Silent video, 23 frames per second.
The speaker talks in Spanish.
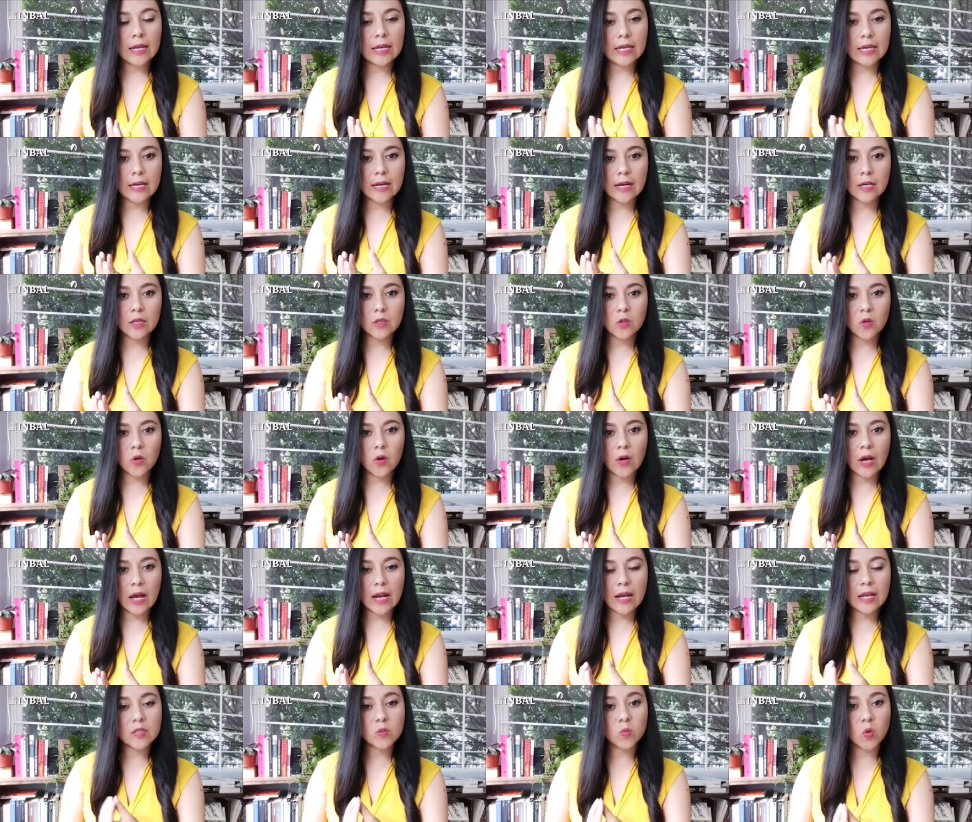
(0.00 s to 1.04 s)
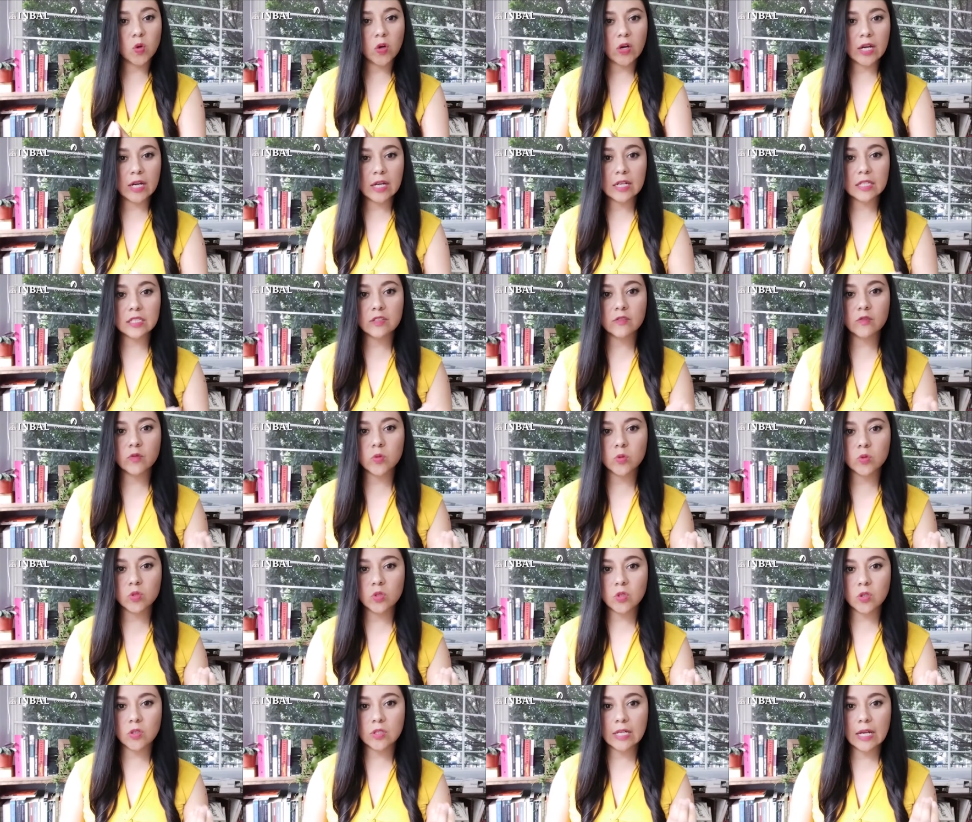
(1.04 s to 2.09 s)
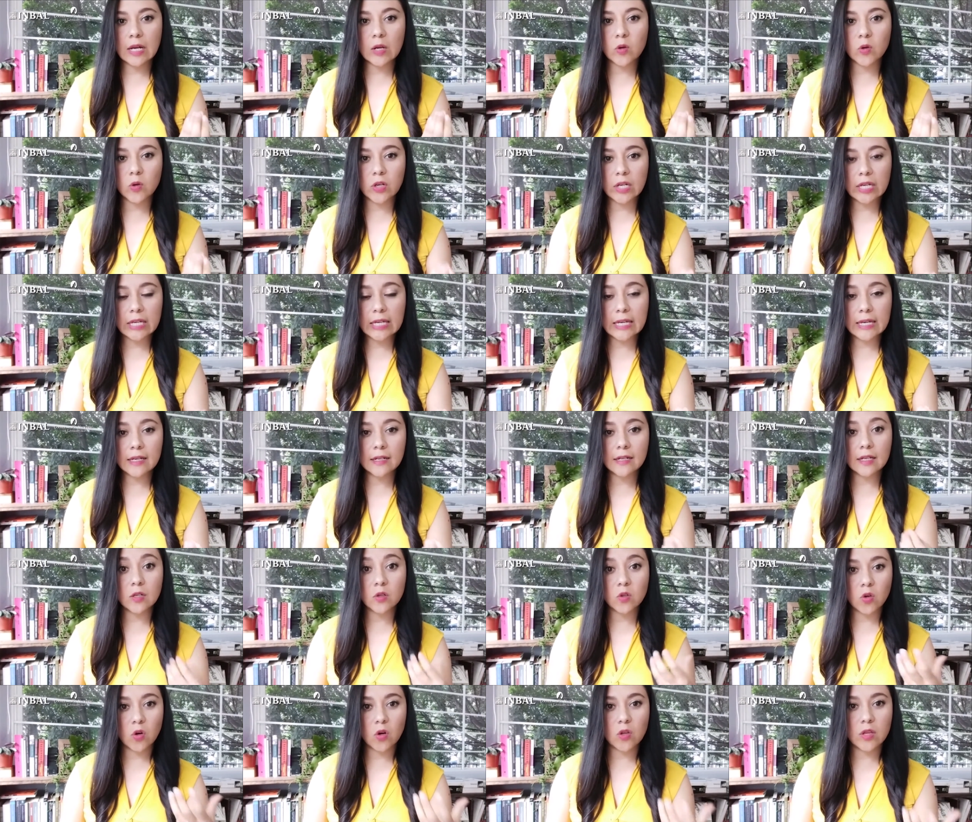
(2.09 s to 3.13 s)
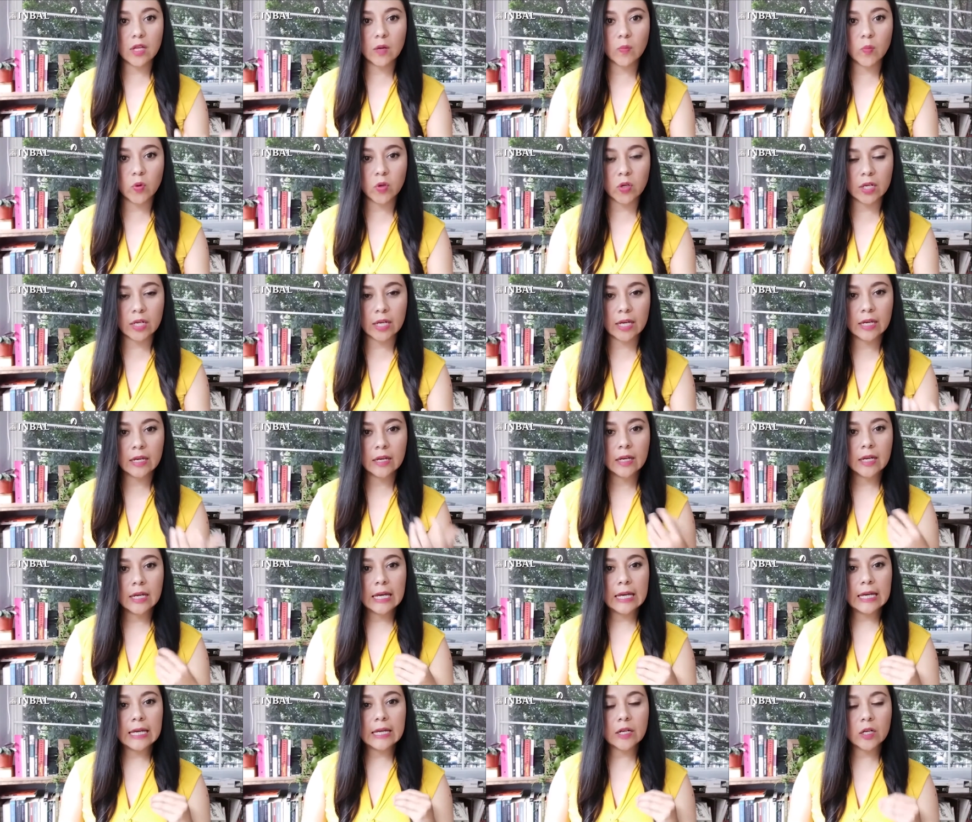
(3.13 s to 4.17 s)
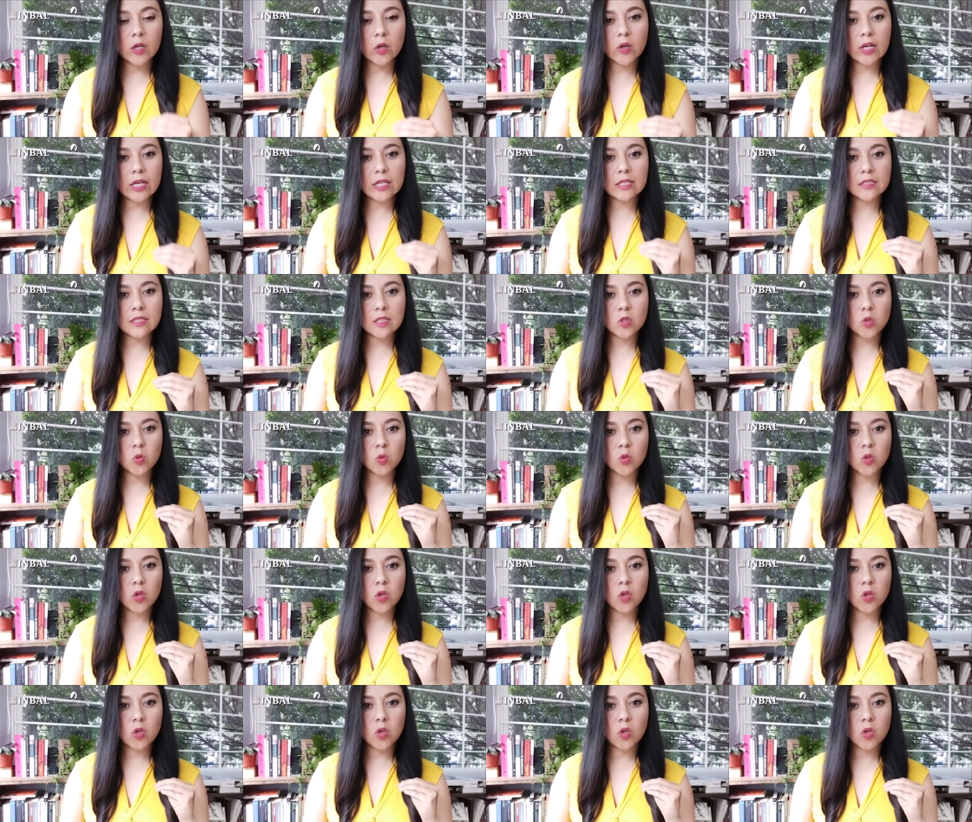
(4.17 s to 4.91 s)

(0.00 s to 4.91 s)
ligando a las mujeres en función del con quién y no del por qué. Y creo que este es